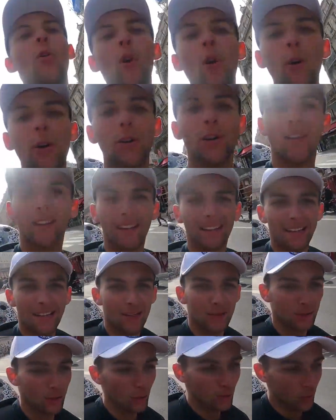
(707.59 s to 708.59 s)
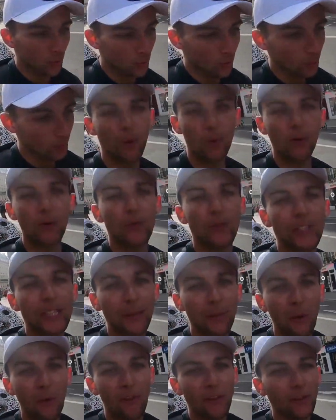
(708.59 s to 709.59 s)
Bon, du coup, j'ai oublié de vous
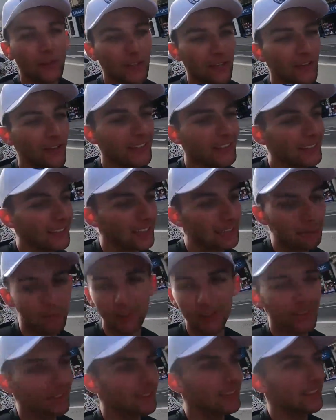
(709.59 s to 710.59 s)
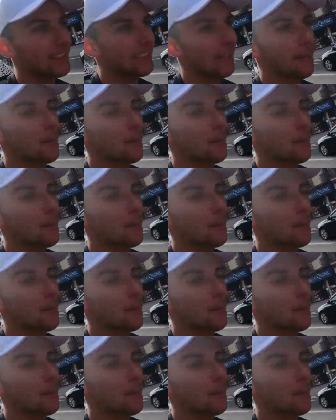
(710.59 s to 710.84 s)
dire, mais en fait, on a validé le spot. C'est